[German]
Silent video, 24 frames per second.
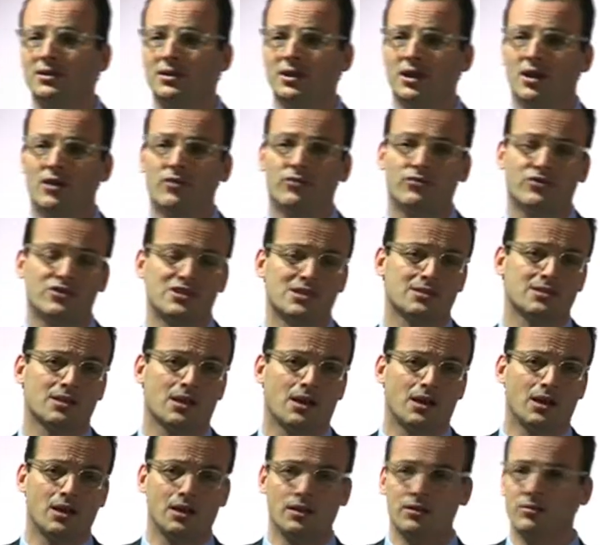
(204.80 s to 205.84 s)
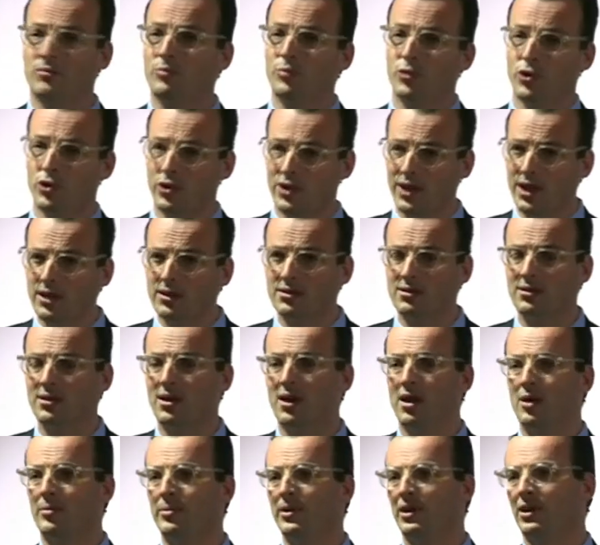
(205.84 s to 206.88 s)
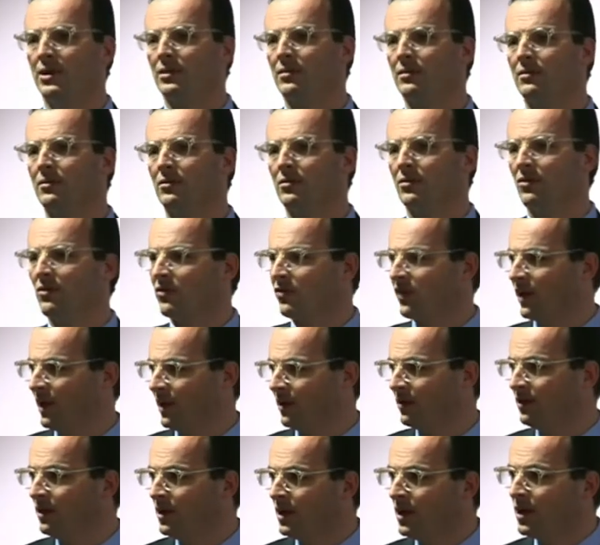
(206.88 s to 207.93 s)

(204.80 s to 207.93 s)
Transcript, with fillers: die auf zentralen Projekten arbeiten und sehr